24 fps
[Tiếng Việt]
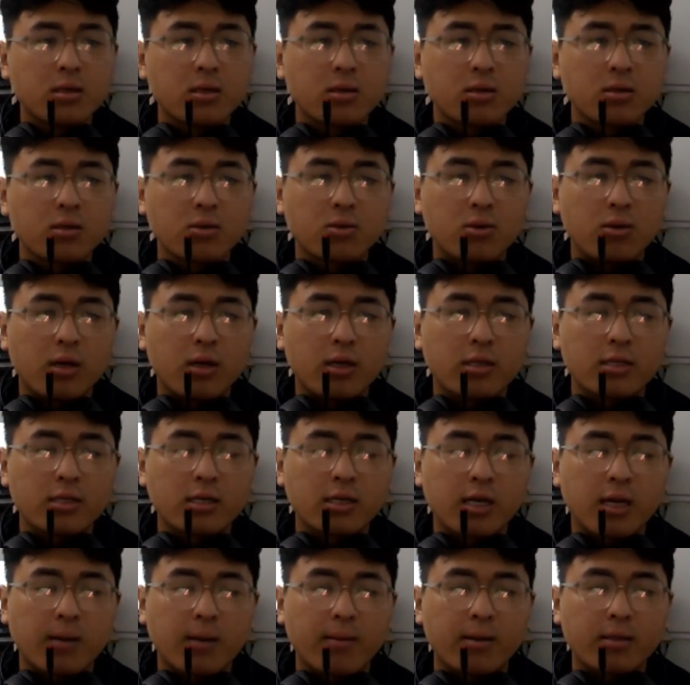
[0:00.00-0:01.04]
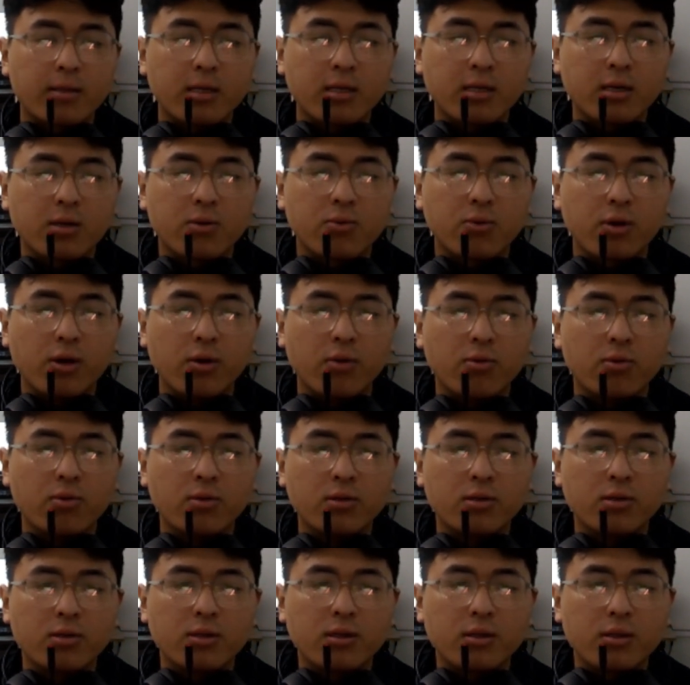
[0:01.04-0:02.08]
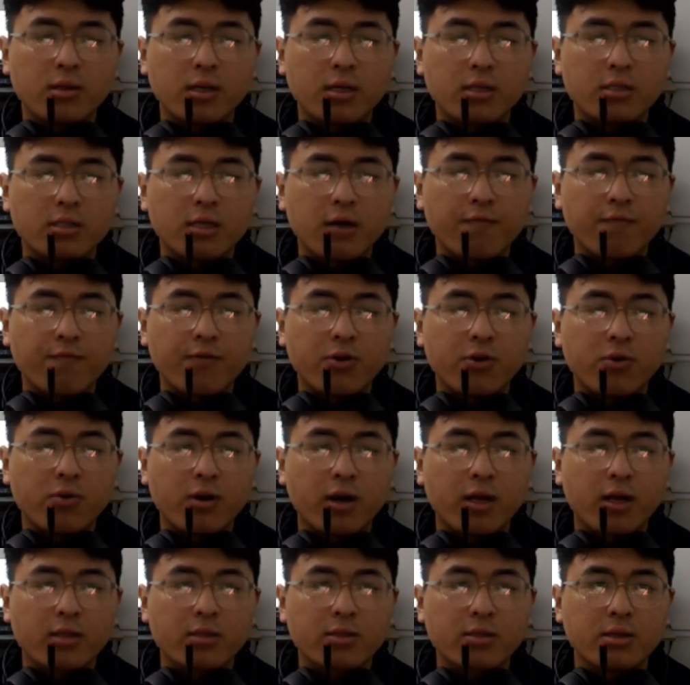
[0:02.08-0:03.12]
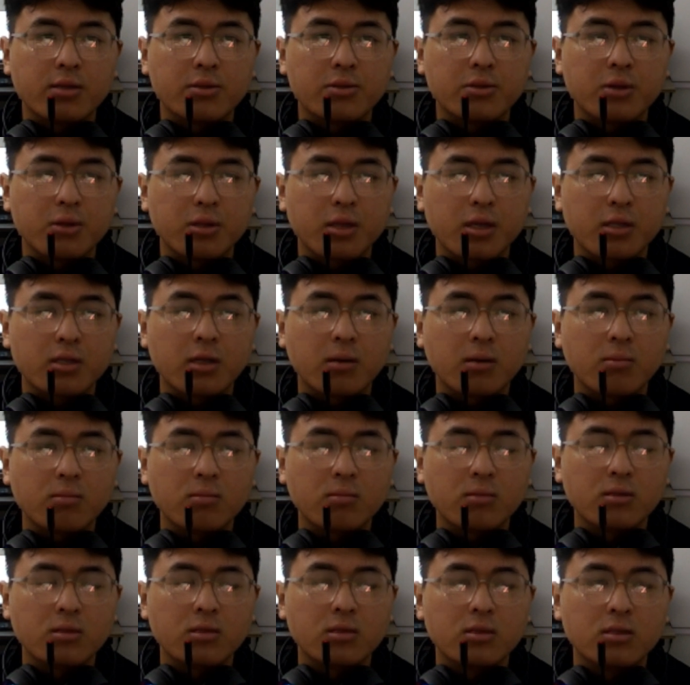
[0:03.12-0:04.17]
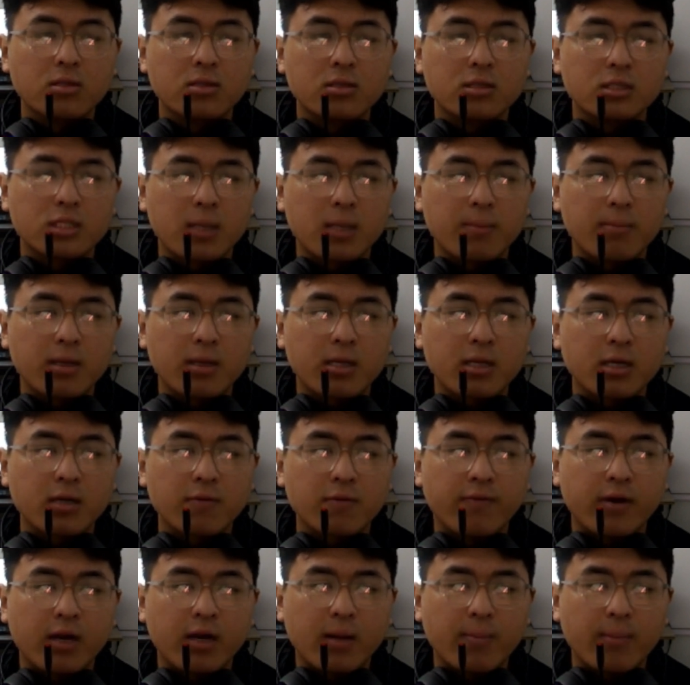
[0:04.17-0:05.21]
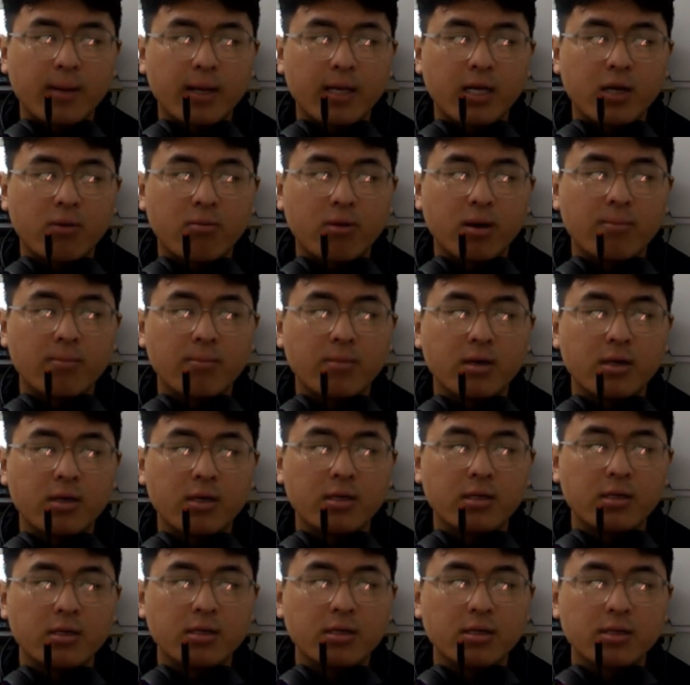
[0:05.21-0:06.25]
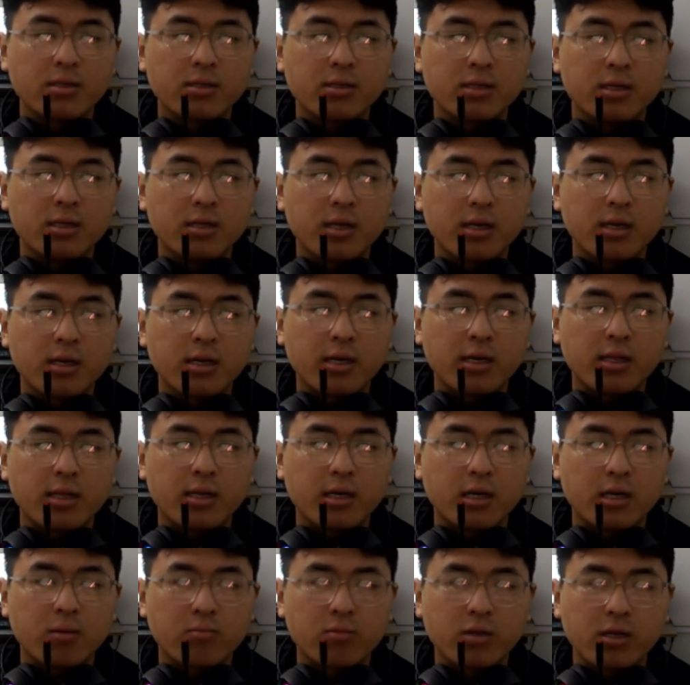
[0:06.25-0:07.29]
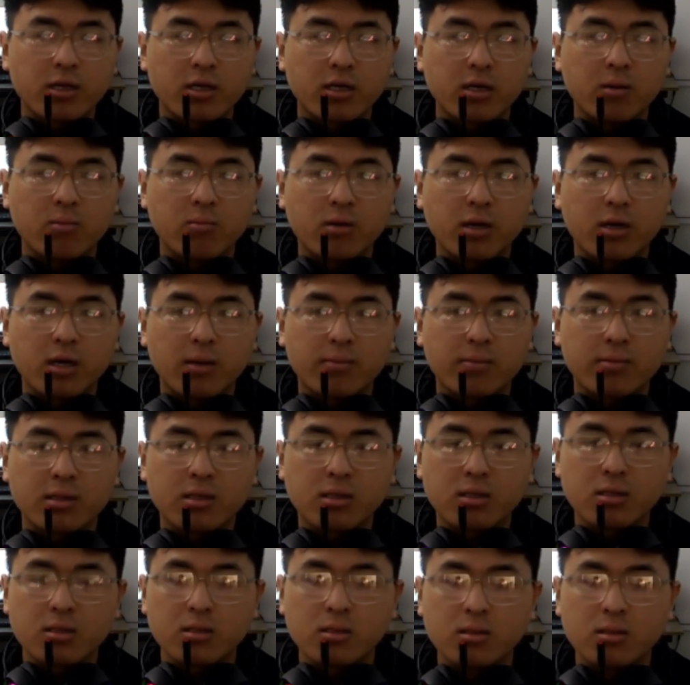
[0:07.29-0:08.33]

của Instagram là tính năng Reel, định dạng video ngắn tương tự TikTok. Ra mắt vào năm 2020, tính năng này đã không thành công ngay lập tức